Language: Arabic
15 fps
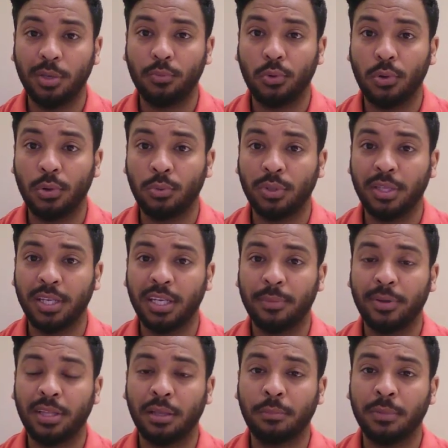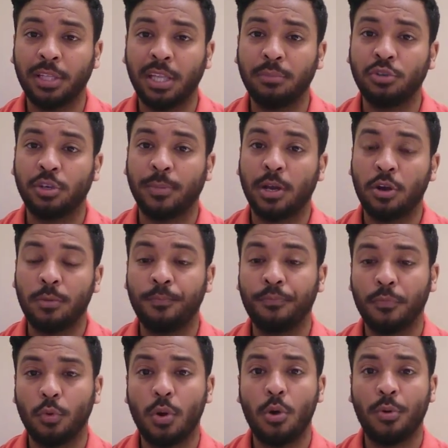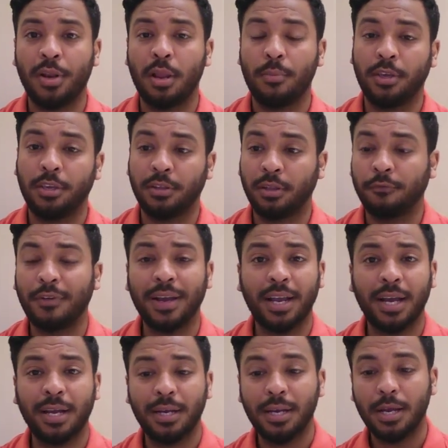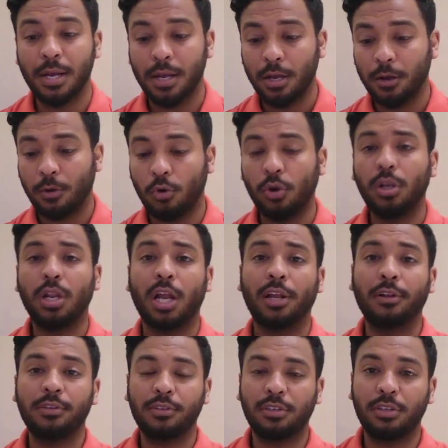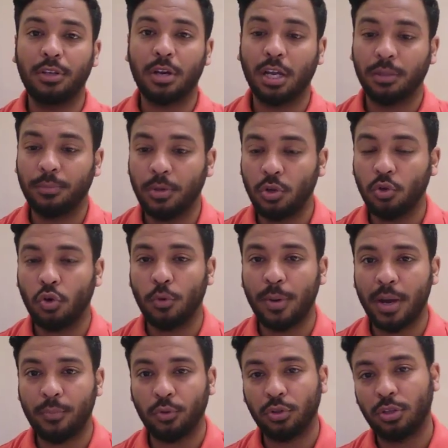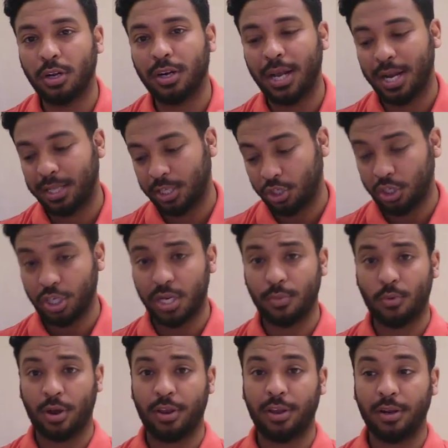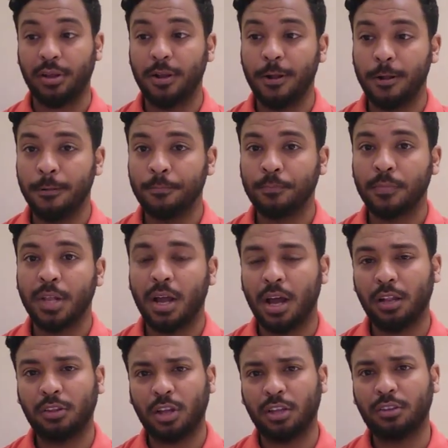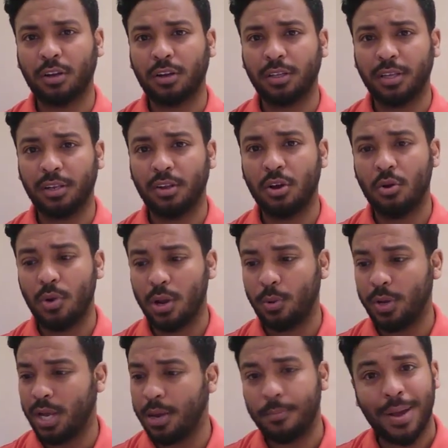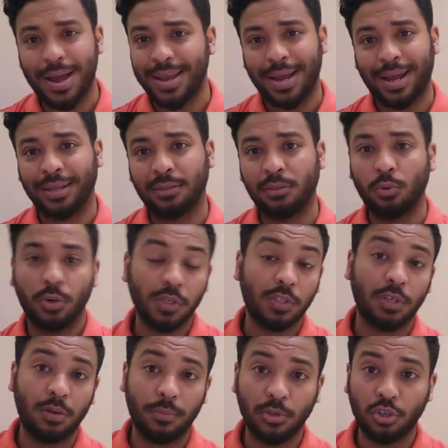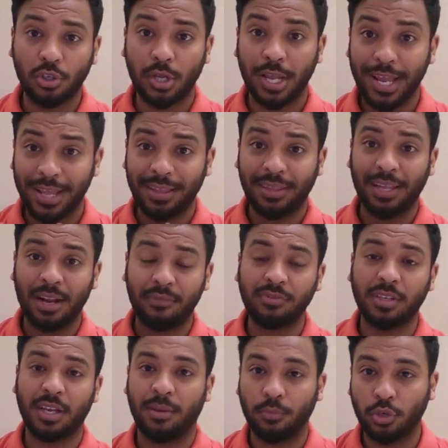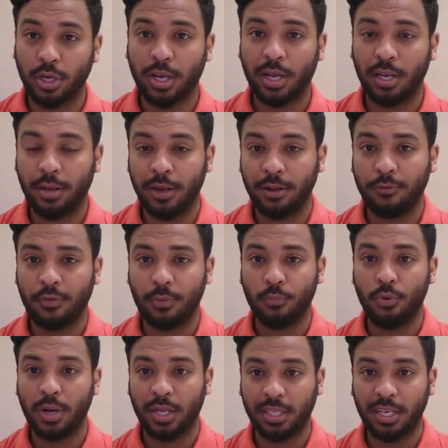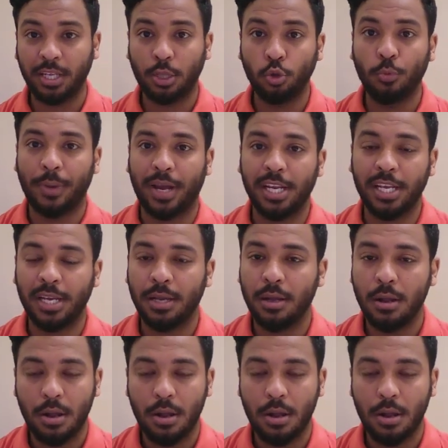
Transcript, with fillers: يجيبوا جون والدنيا بدات تمشي معاهم وهو نابيكيتا فجاه كل العناصر دي راحت منه وبقى مضطر على تشكيله معينه هل تعتقد ان هو لو لعب باي حد وخسر الماتش ده انت نفسك كمشجع ليفربول هتيجي تلوم عليه